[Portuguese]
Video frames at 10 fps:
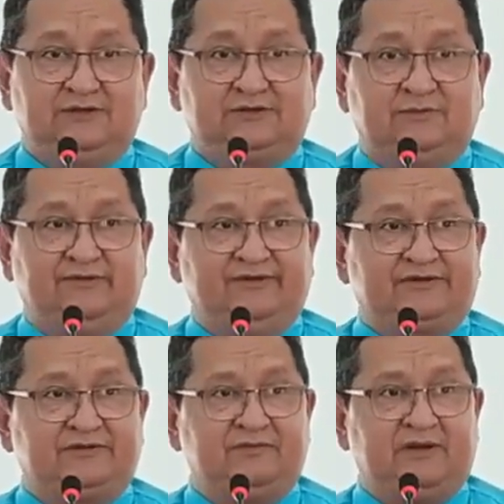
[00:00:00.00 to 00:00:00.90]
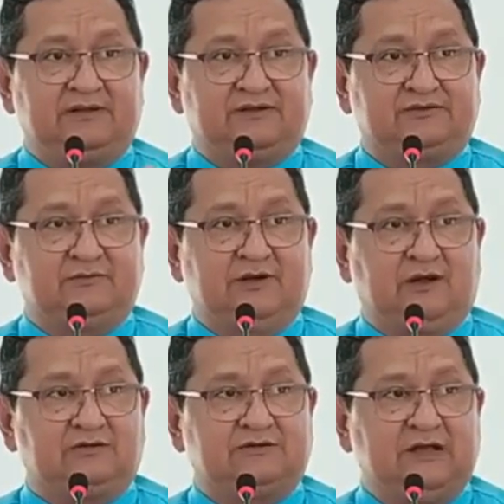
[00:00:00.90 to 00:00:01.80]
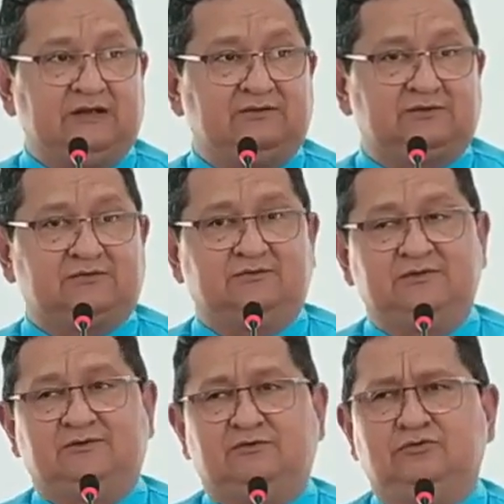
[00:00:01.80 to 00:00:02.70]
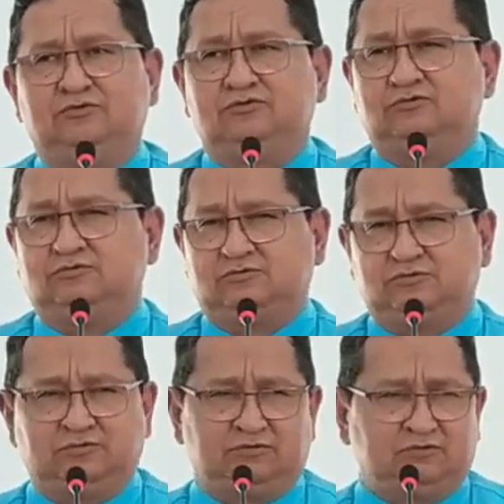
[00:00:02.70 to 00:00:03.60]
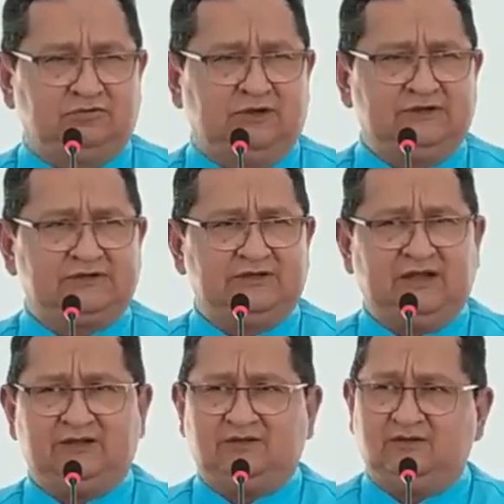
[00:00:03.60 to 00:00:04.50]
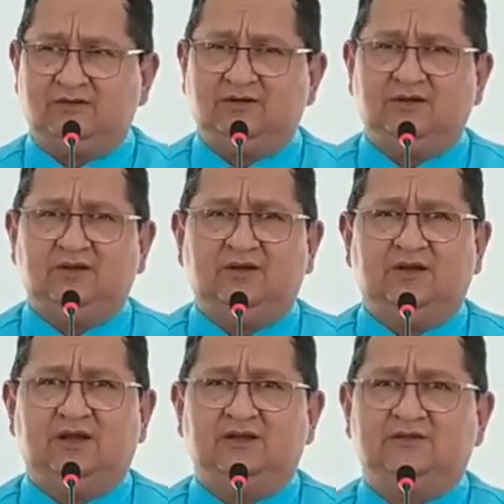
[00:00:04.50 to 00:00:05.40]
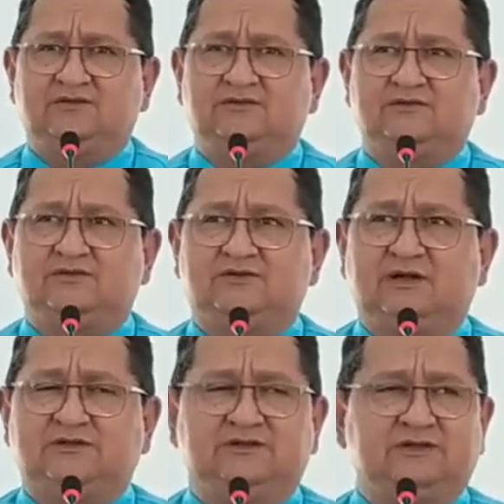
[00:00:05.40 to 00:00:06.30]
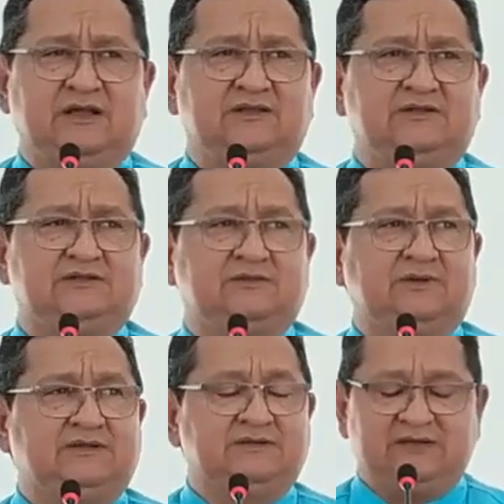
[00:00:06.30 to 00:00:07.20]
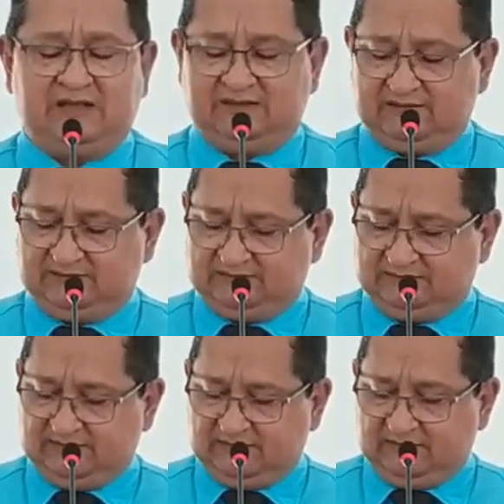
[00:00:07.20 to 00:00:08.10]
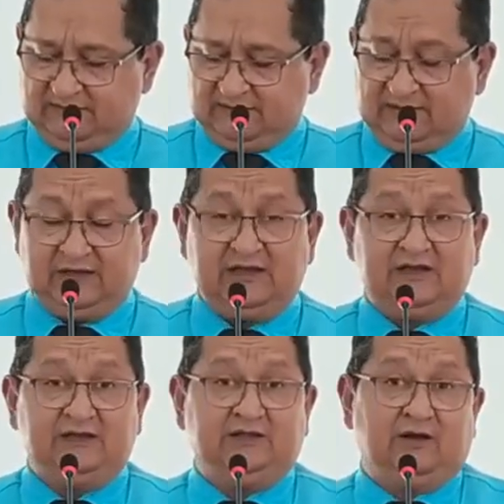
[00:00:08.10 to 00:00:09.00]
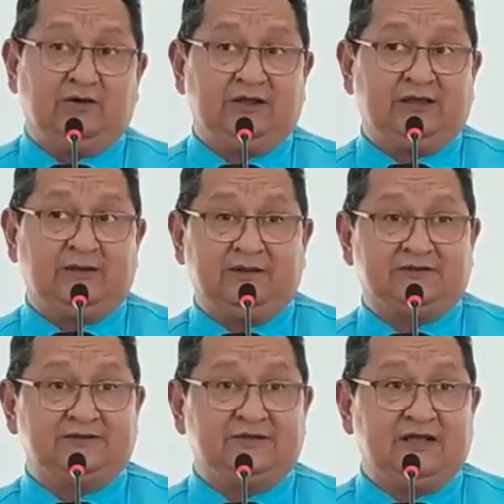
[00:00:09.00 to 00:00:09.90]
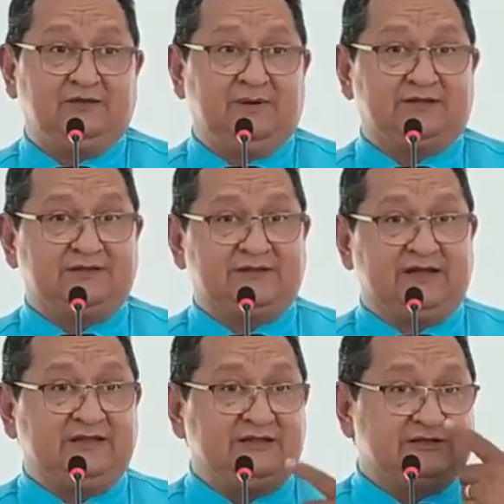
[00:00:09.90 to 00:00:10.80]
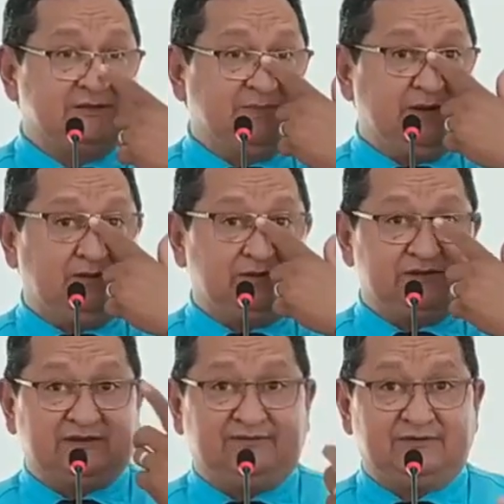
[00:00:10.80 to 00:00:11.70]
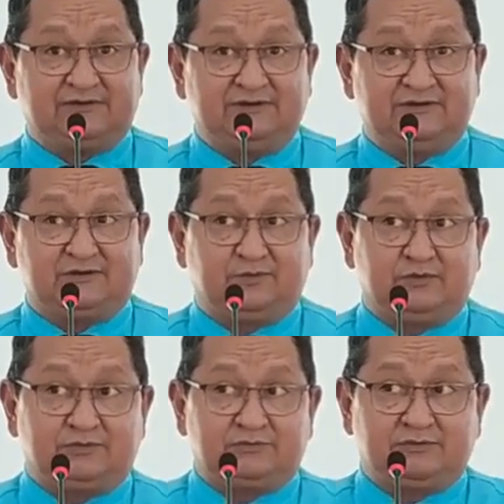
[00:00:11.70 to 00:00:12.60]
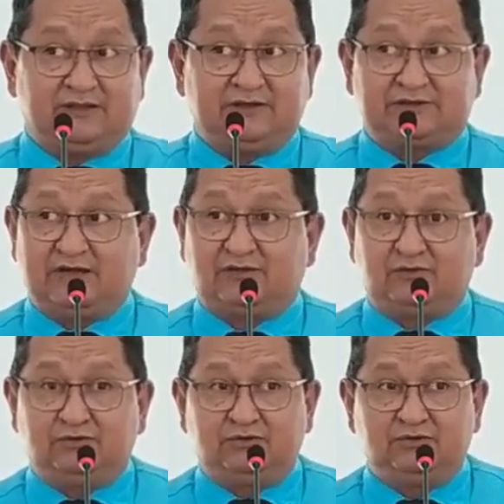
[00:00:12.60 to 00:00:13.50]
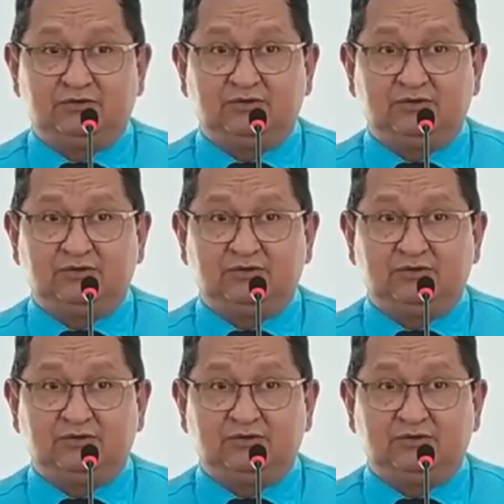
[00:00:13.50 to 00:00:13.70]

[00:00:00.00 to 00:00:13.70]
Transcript: Sobre vestimenta, sobre calçado, sobre tudo, tudo, tudo é ensinado antes de ser batizado, antes de ser batizada. E aí, na hora que é batizado, batizado ainda se pergunta: está você disposto a deixar tudo